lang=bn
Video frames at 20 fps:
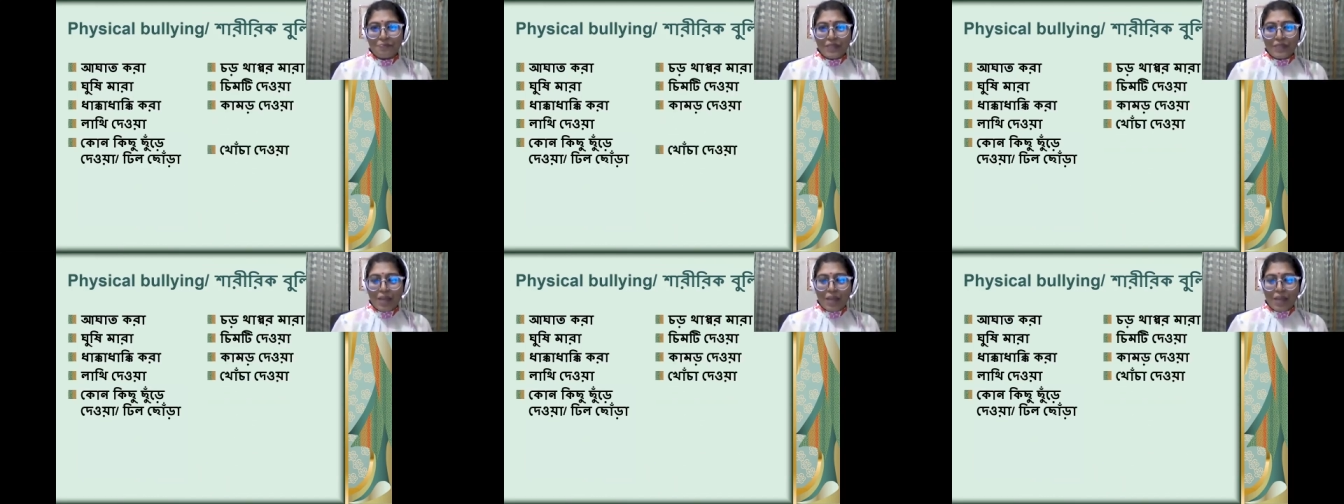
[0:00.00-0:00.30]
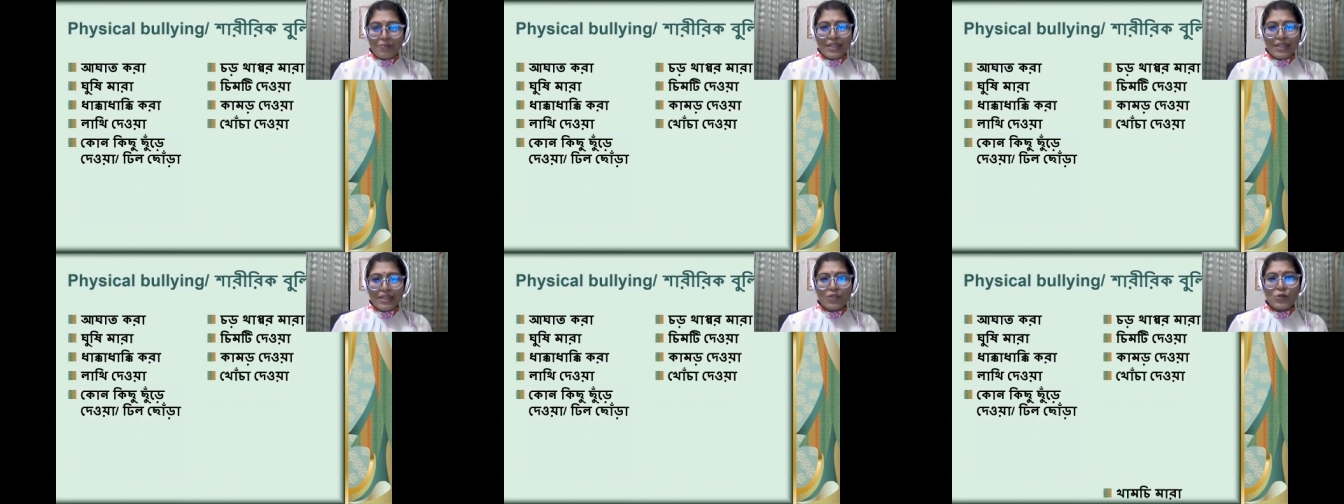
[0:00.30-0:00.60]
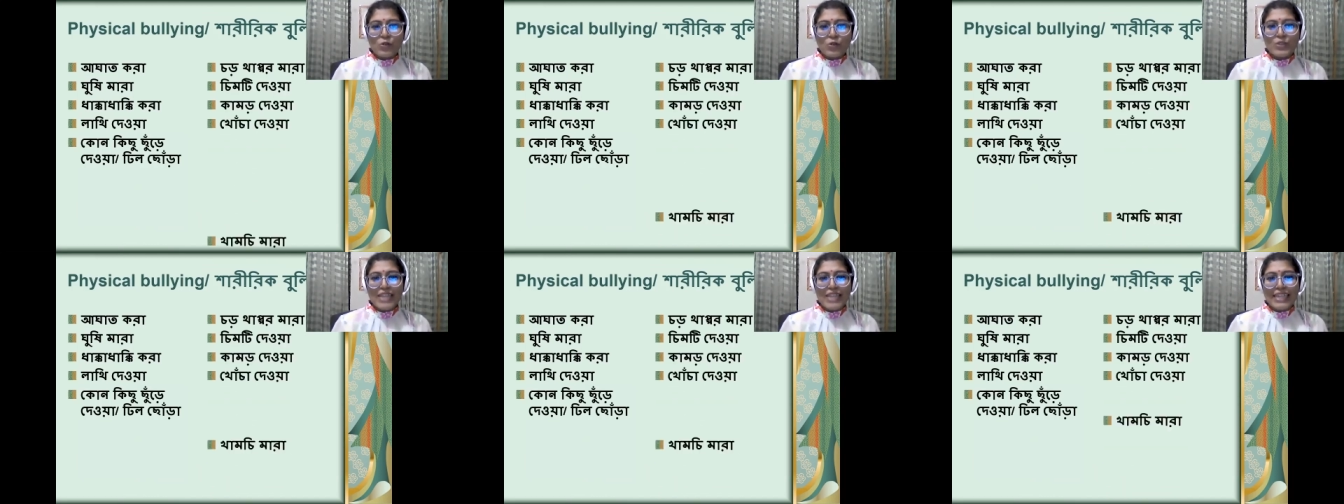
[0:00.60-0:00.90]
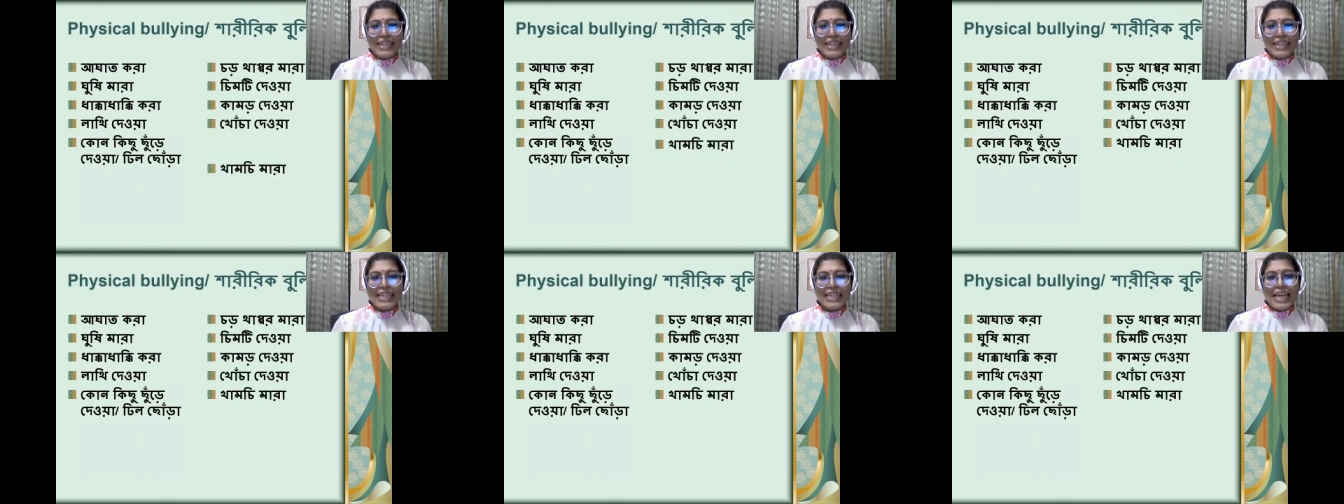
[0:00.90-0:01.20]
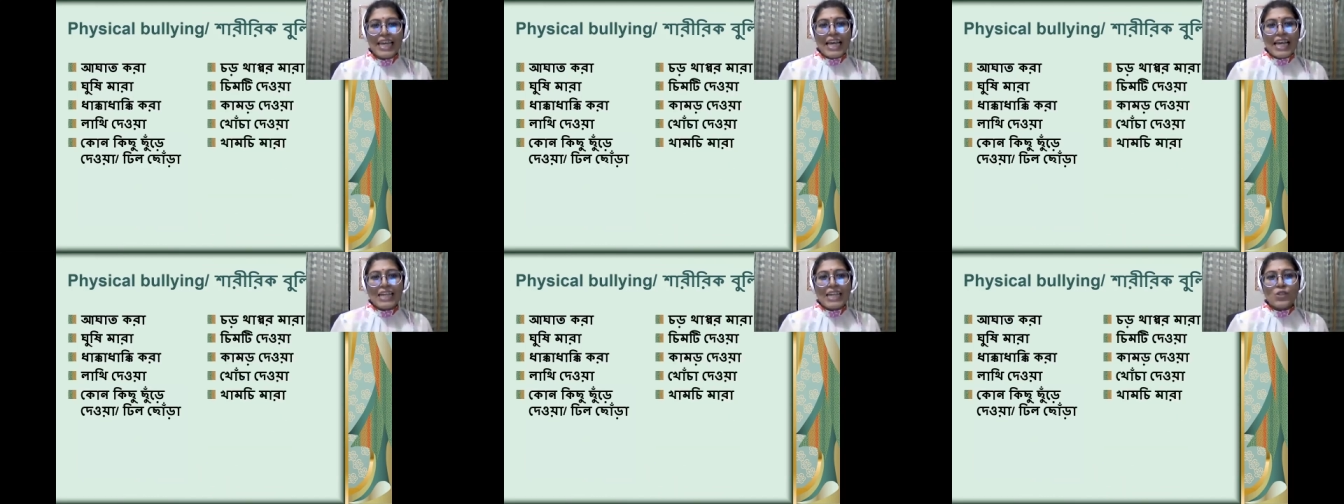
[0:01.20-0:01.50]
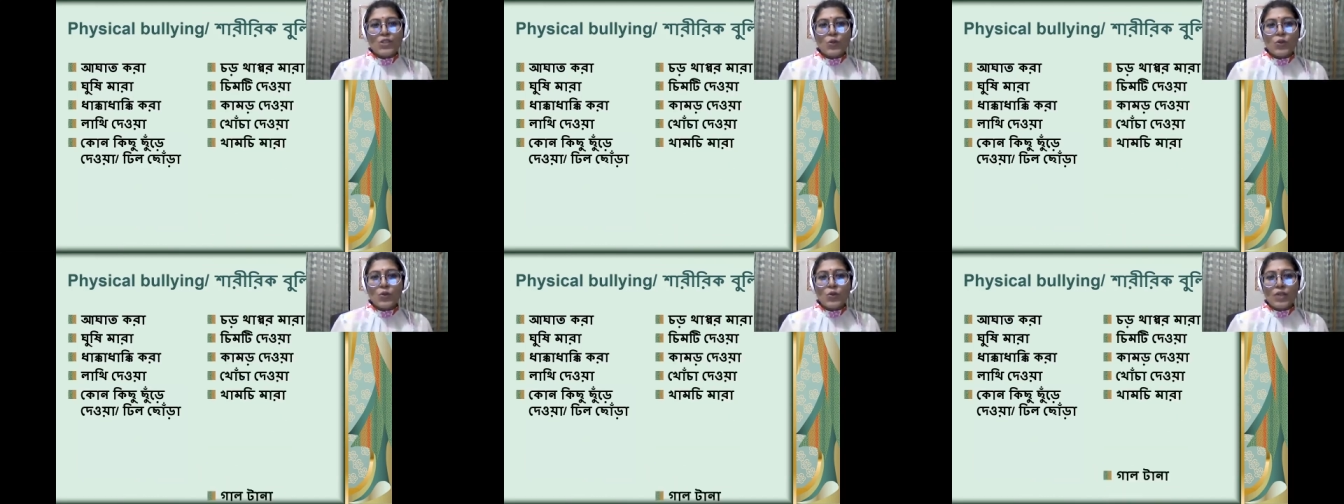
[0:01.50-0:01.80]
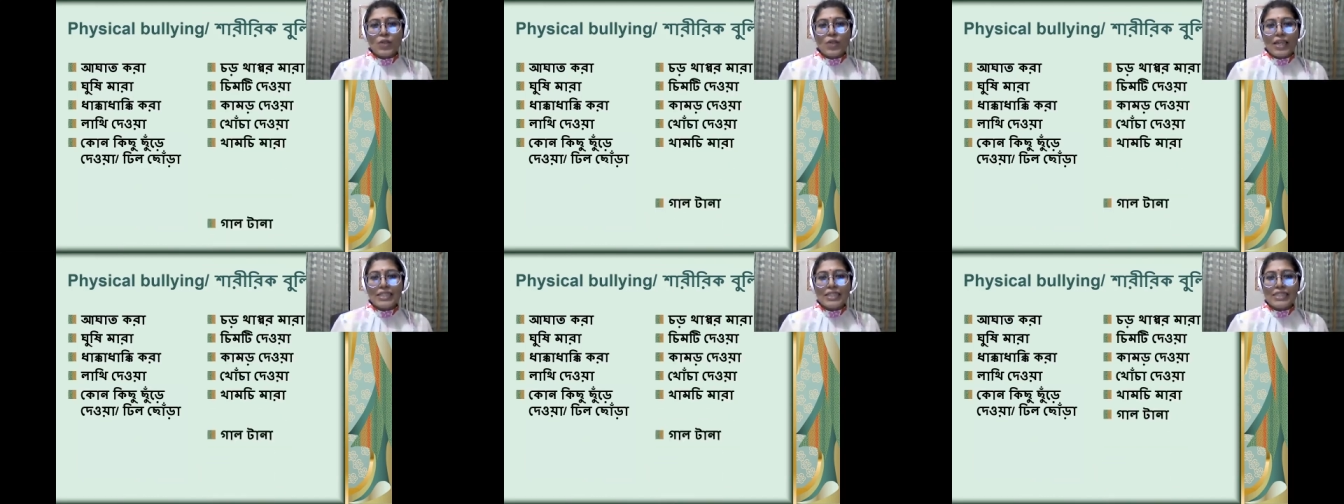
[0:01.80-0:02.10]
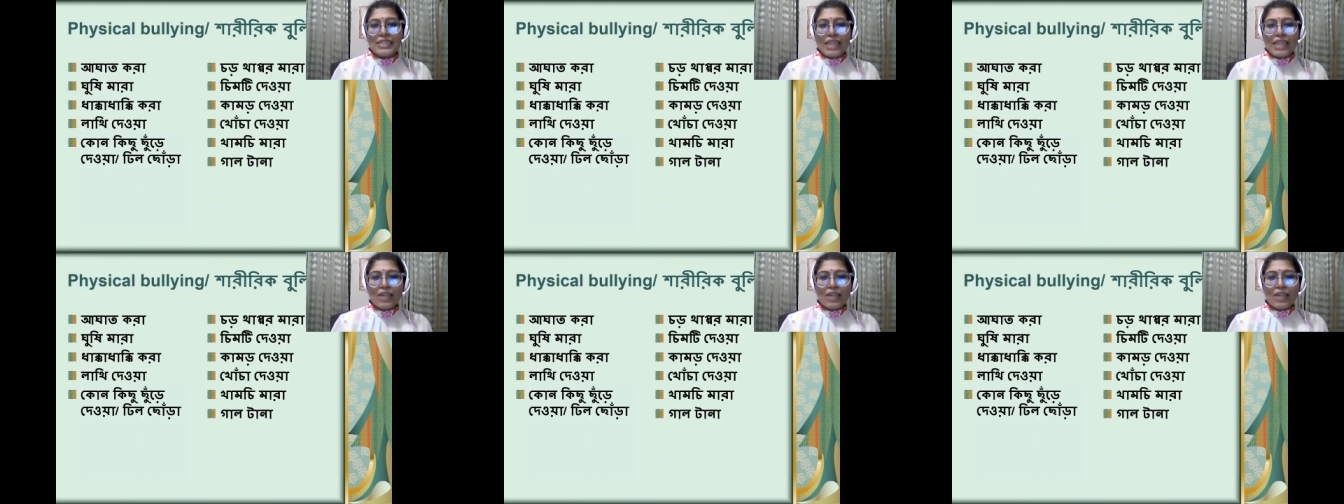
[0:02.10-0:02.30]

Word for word: আপনারা এগুলো জানেন তো এই